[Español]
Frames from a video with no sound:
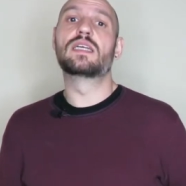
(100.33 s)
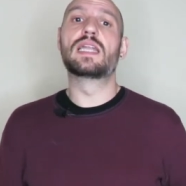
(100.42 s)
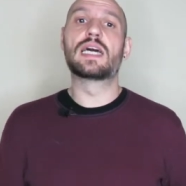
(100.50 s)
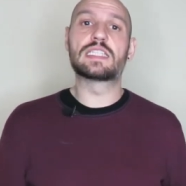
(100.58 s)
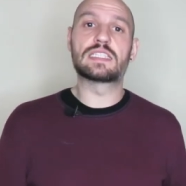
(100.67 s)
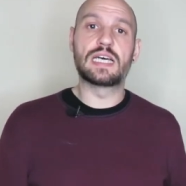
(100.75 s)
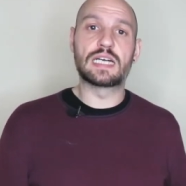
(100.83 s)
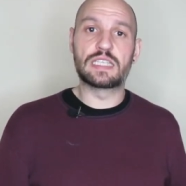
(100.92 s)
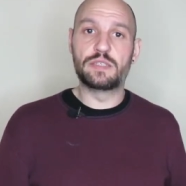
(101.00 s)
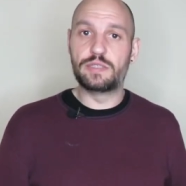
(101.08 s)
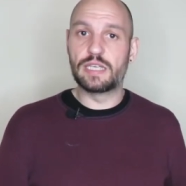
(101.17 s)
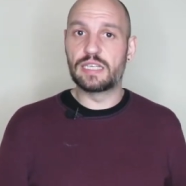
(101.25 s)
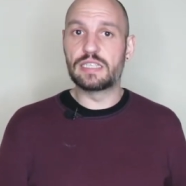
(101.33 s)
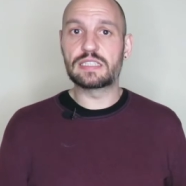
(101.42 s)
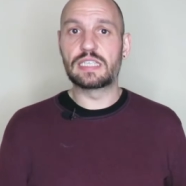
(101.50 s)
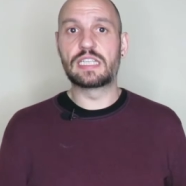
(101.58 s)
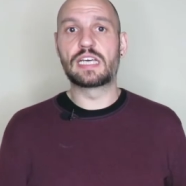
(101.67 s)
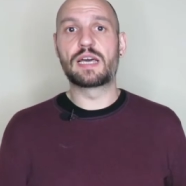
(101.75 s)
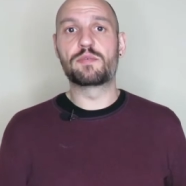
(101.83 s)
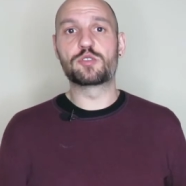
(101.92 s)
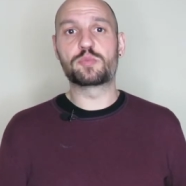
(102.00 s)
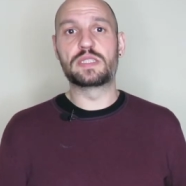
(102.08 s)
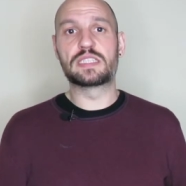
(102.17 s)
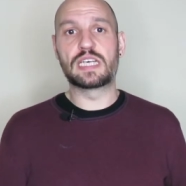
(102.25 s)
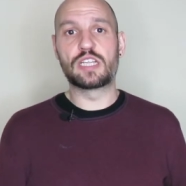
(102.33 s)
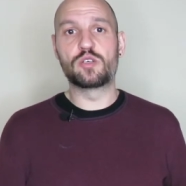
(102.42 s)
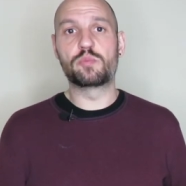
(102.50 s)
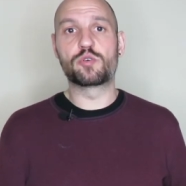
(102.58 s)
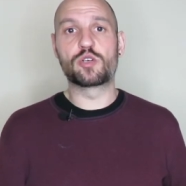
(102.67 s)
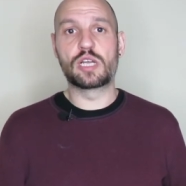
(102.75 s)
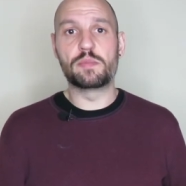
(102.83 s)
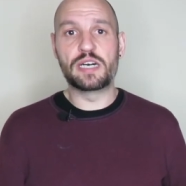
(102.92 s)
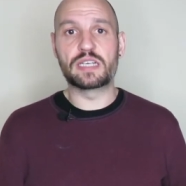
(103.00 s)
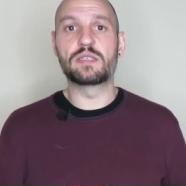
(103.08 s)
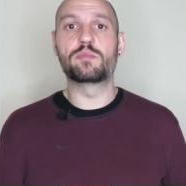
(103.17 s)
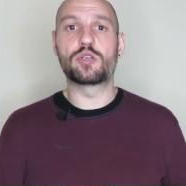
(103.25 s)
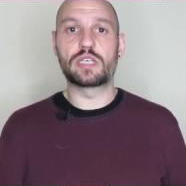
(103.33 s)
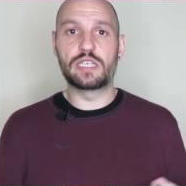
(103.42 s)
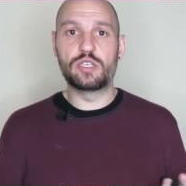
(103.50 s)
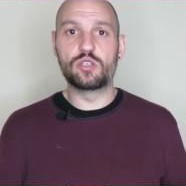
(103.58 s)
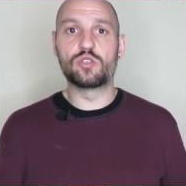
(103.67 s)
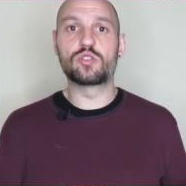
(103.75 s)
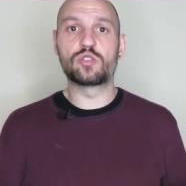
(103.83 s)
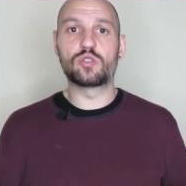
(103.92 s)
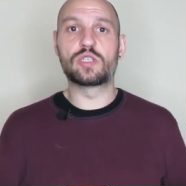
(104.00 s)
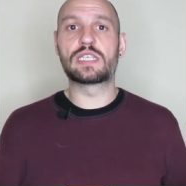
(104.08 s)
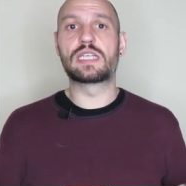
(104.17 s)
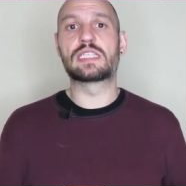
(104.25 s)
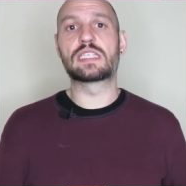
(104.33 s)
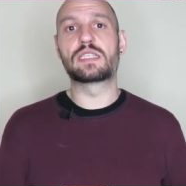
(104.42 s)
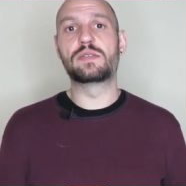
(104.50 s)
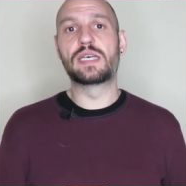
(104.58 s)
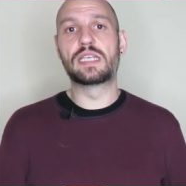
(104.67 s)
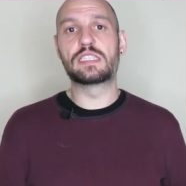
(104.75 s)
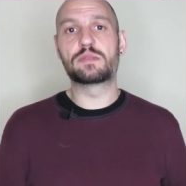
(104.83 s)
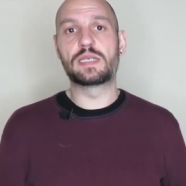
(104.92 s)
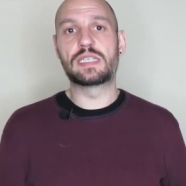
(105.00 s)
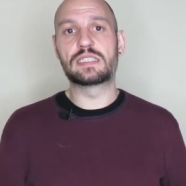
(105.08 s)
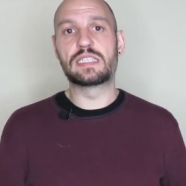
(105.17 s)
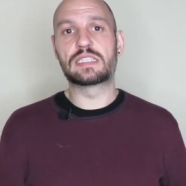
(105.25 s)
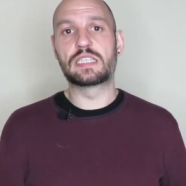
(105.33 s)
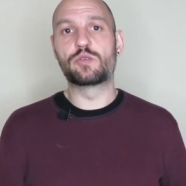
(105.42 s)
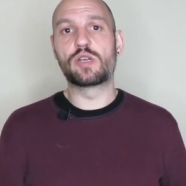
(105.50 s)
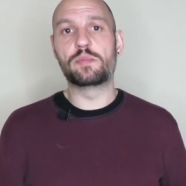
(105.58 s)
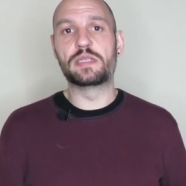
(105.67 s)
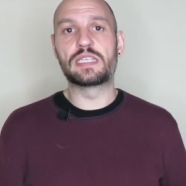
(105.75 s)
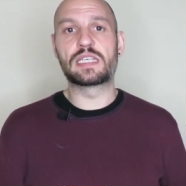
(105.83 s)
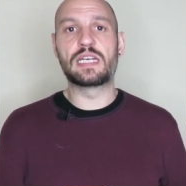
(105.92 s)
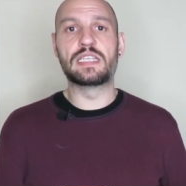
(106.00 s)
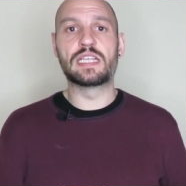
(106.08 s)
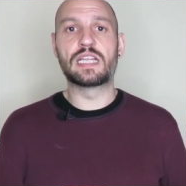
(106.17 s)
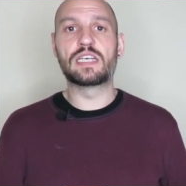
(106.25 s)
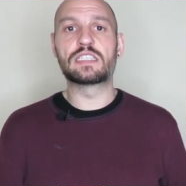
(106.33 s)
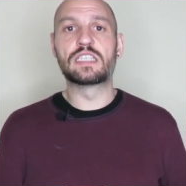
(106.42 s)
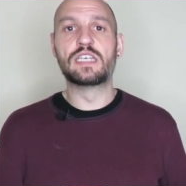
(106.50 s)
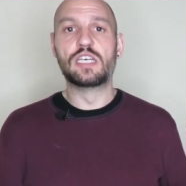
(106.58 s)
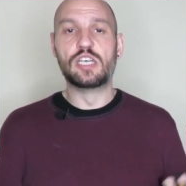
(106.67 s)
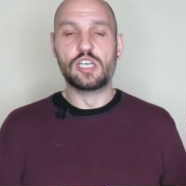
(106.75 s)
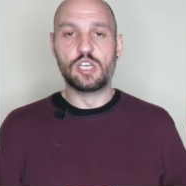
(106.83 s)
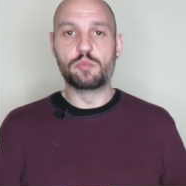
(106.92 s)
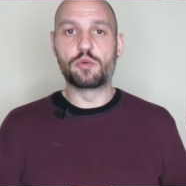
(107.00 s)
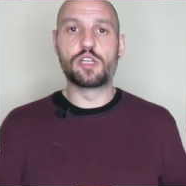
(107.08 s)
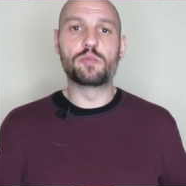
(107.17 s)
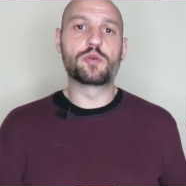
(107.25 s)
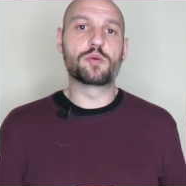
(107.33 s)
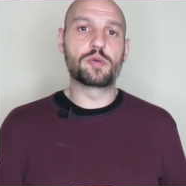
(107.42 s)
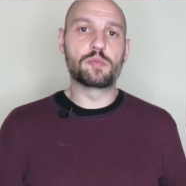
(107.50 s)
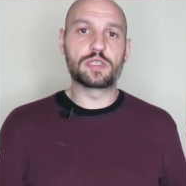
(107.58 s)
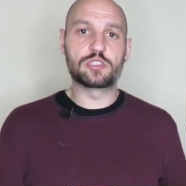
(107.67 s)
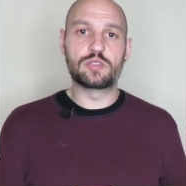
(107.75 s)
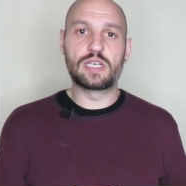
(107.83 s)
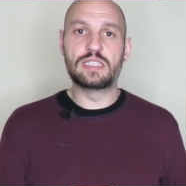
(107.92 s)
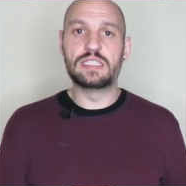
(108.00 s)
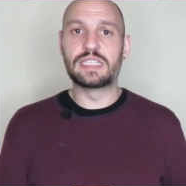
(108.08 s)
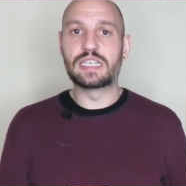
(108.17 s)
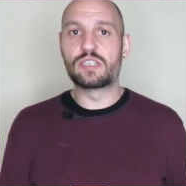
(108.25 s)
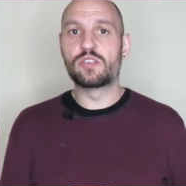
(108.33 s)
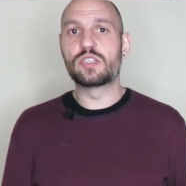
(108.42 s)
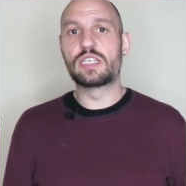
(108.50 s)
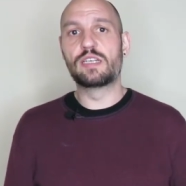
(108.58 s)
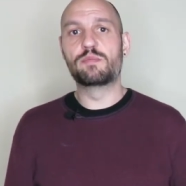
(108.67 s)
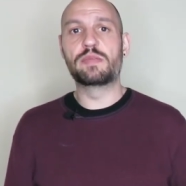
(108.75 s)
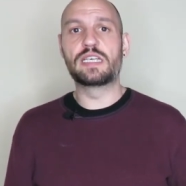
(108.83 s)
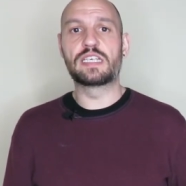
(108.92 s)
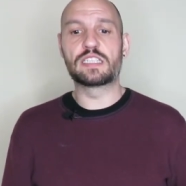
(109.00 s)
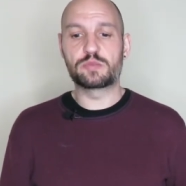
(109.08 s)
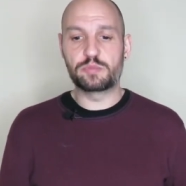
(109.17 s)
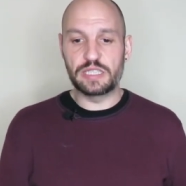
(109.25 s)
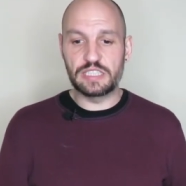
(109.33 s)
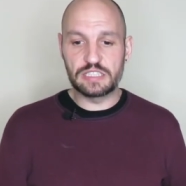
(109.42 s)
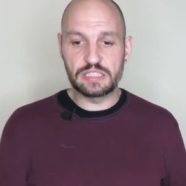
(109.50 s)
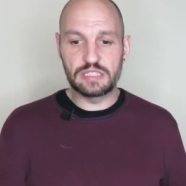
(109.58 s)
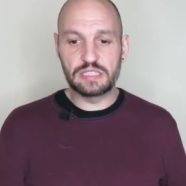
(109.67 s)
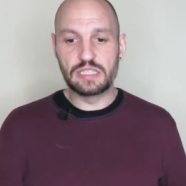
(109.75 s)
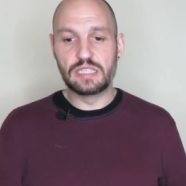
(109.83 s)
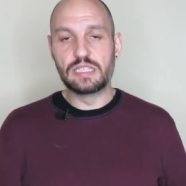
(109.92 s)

las actividades que tengamos pensado programar, porque no todas las actividades van a ser seguramente realizadas por el propio personal interno del makerspace.